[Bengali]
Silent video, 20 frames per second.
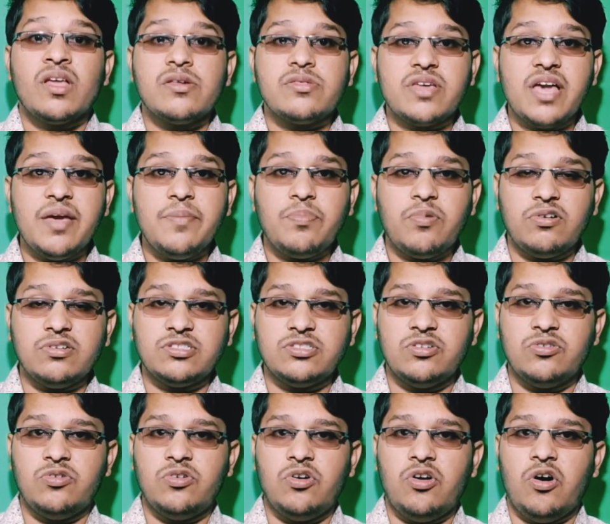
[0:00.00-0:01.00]
সেই
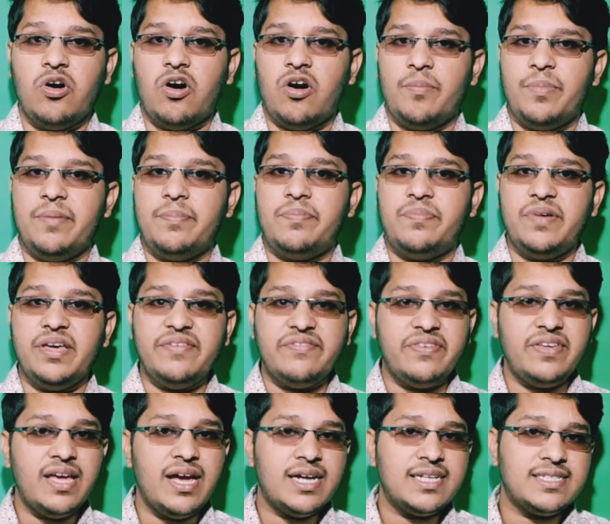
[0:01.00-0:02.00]
প্রশ্নগুলো হবে
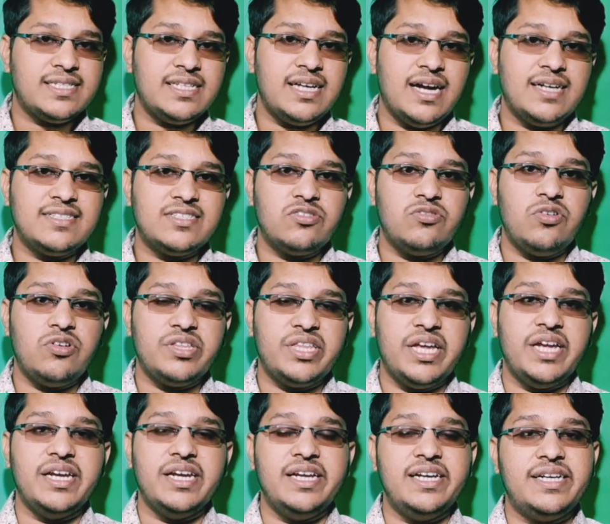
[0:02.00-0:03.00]
প্রিভিয়াস ইয়ার্সগুলোতে
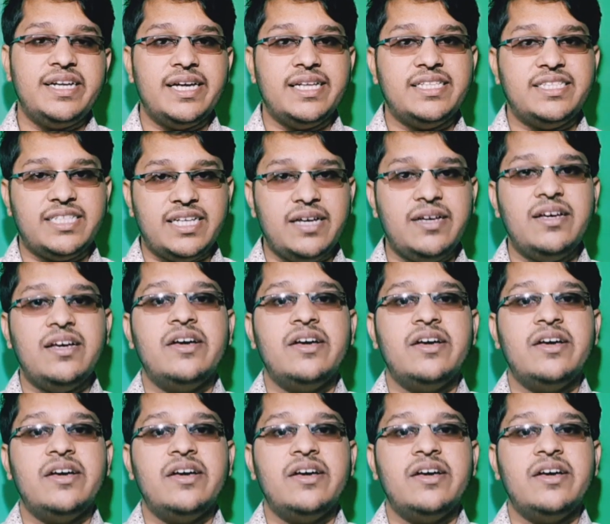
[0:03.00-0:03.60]
নিটে যে